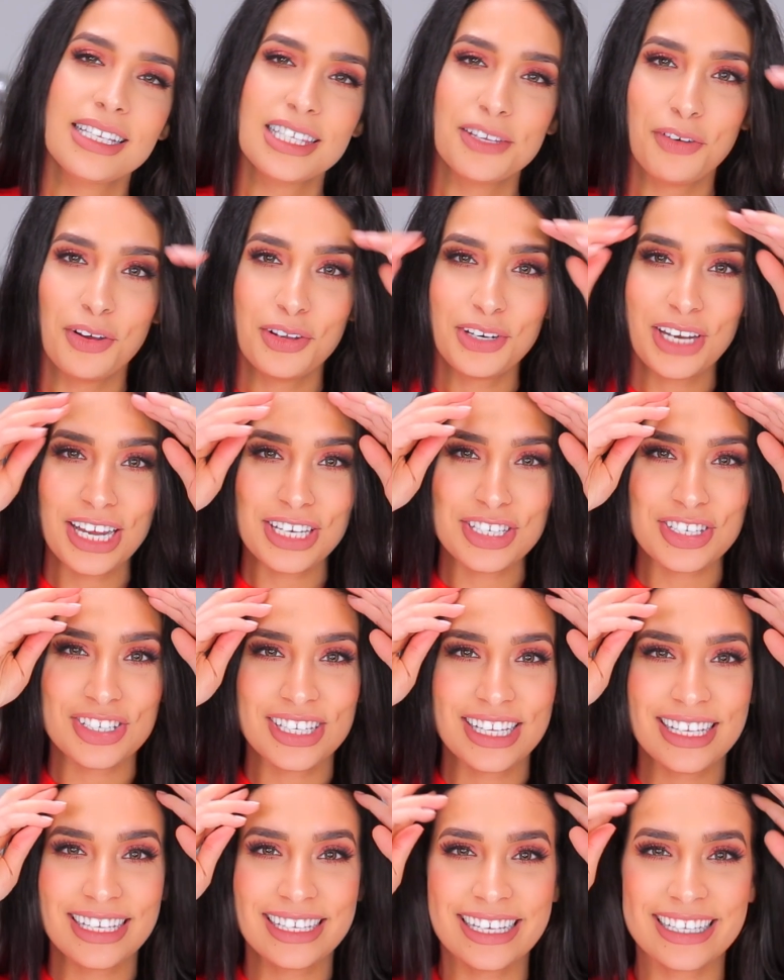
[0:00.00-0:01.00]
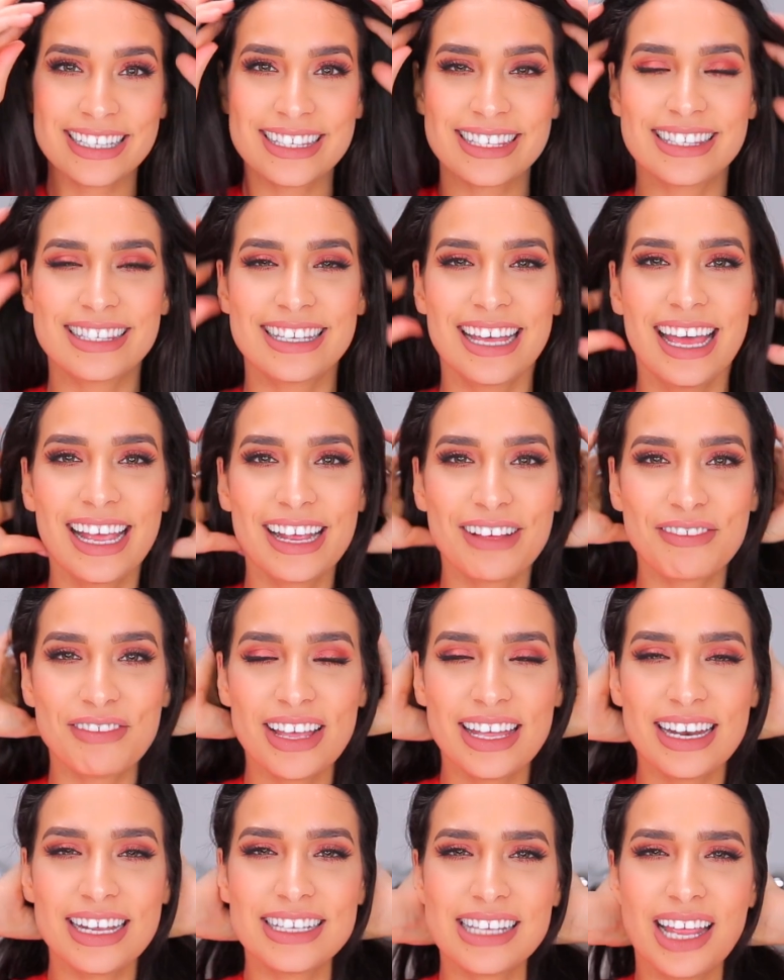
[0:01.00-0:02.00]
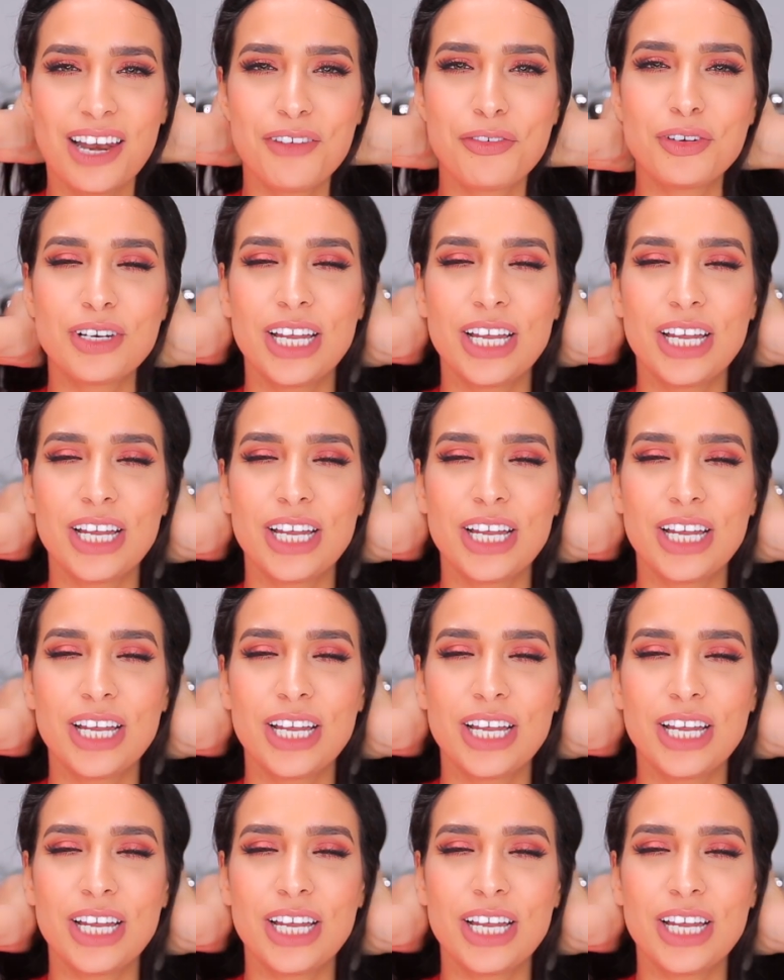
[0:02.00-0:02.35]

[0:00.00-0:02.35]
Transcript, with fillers: nächste Foundation, die ich jetzt zeigen werde, ist eine